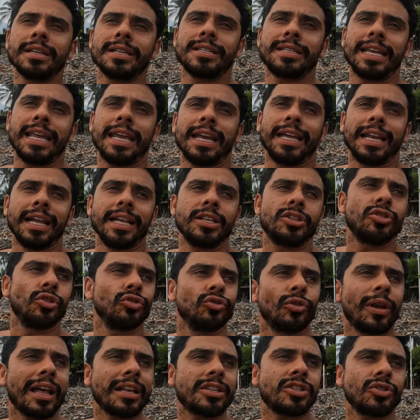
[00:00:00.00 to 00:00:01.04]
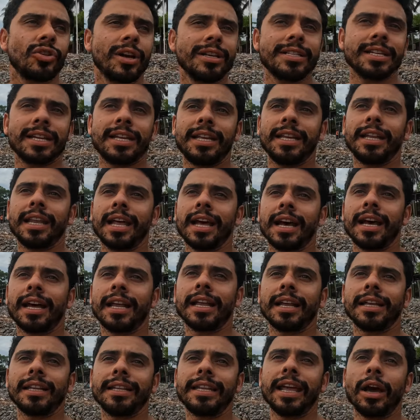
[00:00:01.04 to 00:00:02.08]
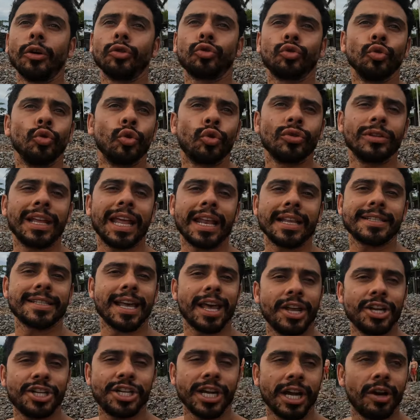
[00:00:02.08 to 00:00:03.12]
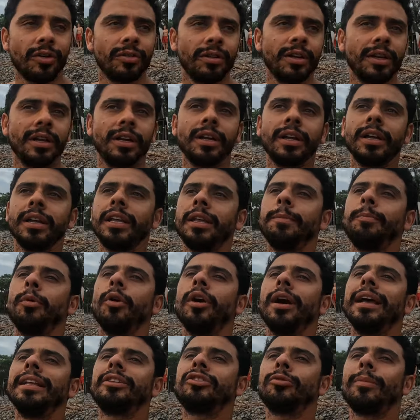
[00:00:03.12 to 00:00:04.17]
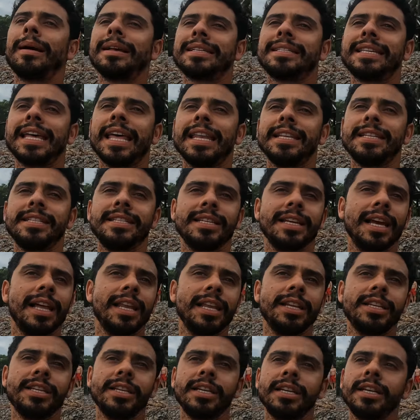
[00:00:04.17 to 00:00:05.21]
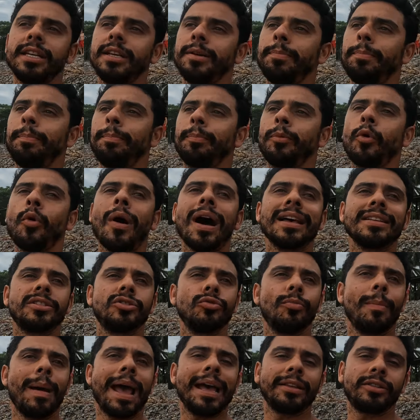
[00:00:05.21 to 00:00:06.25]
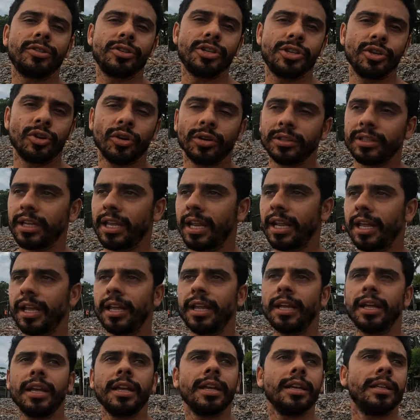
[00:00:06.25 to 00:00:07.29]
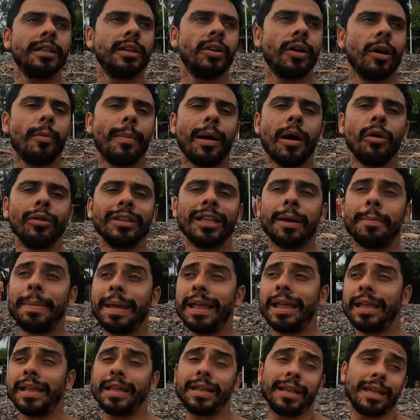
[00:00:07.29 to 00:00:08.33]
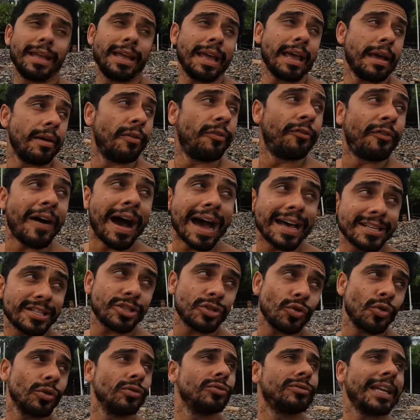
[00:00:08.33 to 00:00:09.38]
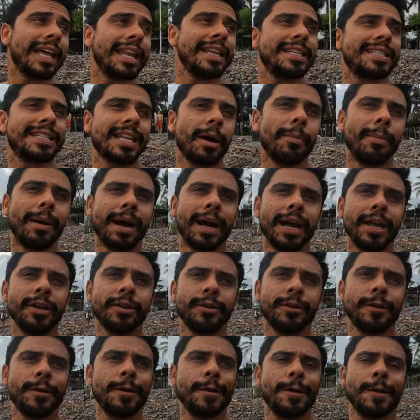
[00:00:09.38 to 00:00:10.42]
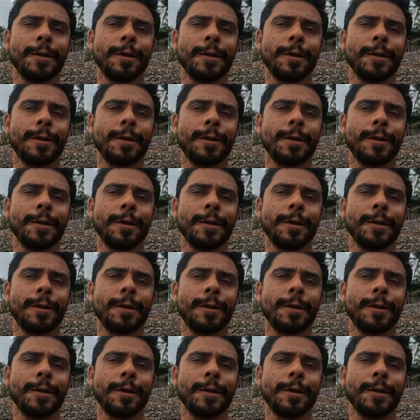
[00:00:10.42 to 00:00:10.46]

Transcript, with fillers: sem grandes ondulações aqui na, em El Tunco, né? Nessa região. E, pô, entra uma sériezinha ali de quase um metro de onda, né? Então é uma onda bem fácil quando tá nesse tamanho.